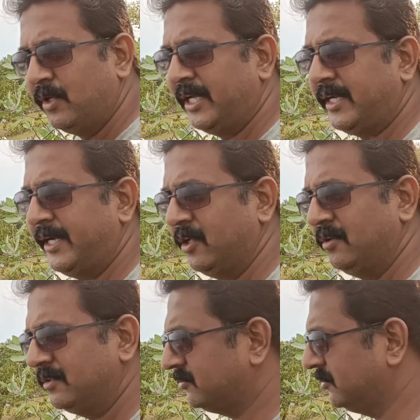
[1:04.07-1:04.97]
உள்ளே
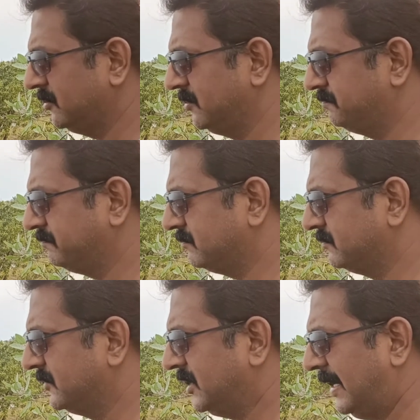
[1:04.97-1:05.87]
இறங்கிடும் ஸோ
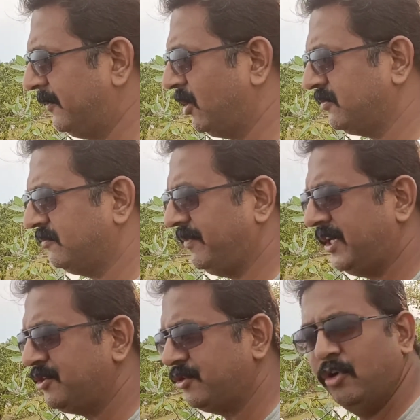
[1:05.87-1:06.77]
ஐ எம் நாட்
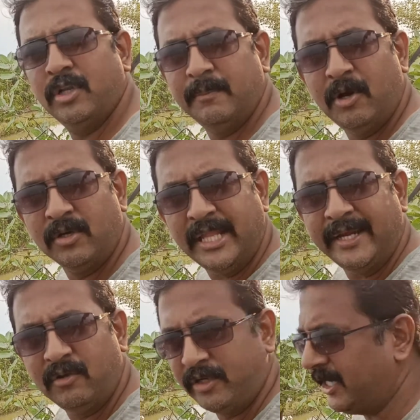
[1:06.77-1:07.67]
வெரி ஷியோர் அபவுட்
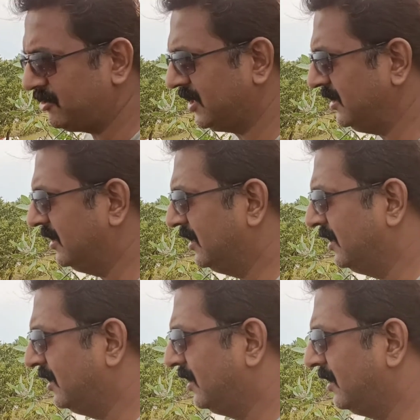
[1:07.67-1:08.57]
தட் லொக்கேஷன்
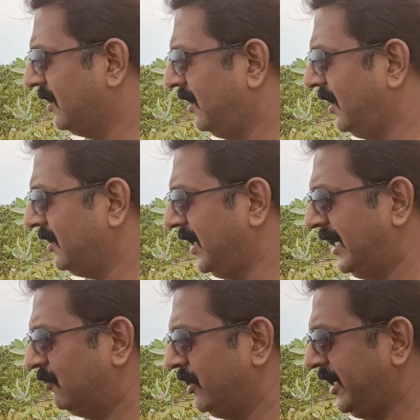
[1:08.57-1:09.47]

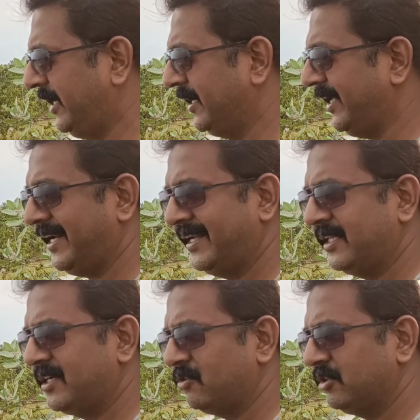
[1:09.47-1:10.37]
அதனால் உள்ளே
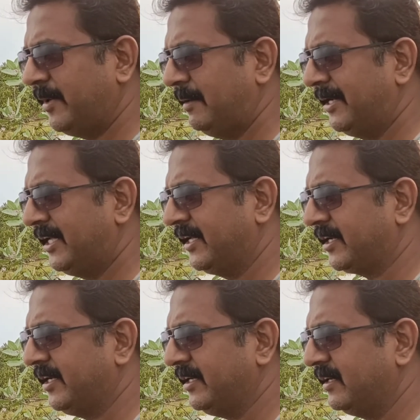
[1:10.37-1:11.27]
இறங்குறதுக்கு கொஞ்சம் பயமாக தான்
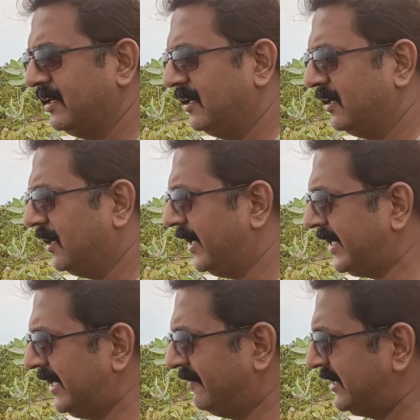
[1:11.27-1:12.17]
இருக்குது
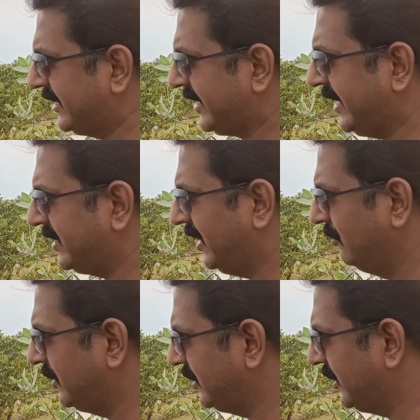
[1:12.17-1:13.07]
அடிக்கடி வந்திருக்கேன்
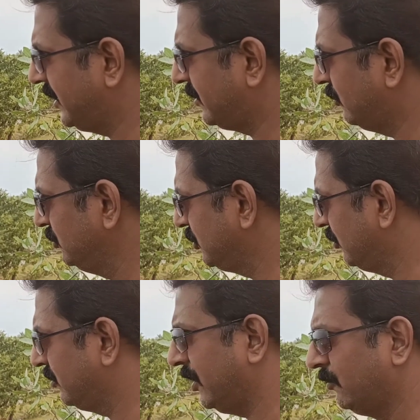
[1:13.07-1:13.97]
இருந்தாலும் வந்து
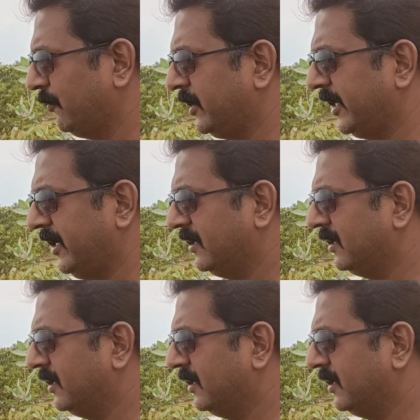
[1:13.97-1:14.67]
கொஞ்சம் டவுட்ஃபுல் தான்